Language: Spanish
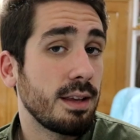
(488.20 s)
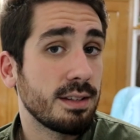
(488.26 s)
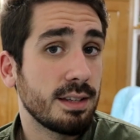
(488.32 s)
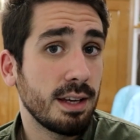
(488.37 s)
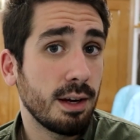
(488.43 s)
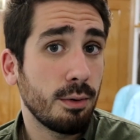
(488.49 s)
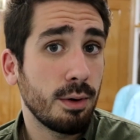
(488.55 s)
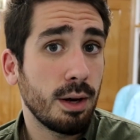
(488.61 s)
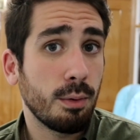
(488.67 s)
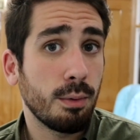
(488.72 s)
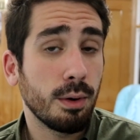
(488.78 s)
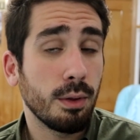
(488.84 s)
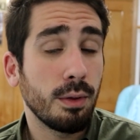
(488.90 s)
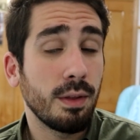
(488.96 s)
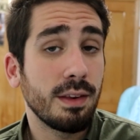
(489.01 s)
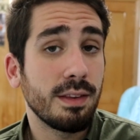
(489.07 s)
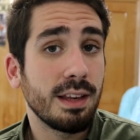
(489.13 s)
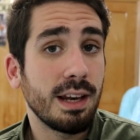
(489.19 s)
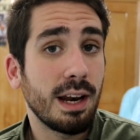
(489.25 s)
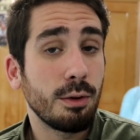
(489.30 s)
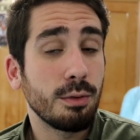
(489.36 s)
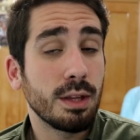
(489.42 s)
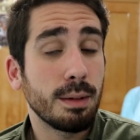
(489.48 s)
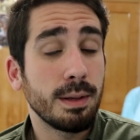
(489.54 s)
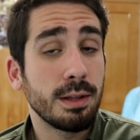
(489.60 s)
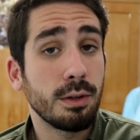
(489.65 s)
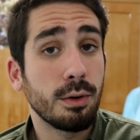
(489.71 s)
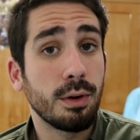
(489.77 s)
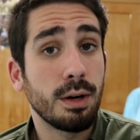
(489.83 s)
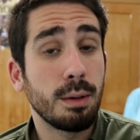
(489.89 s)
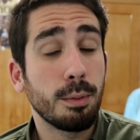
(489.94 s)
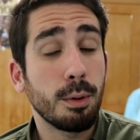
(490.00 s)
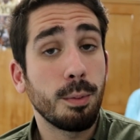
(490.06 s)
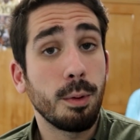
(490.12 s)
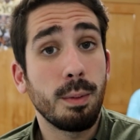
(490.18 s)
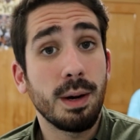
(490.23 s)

Ya se llegó a un acuerdo desde el ayuntamiento con el propio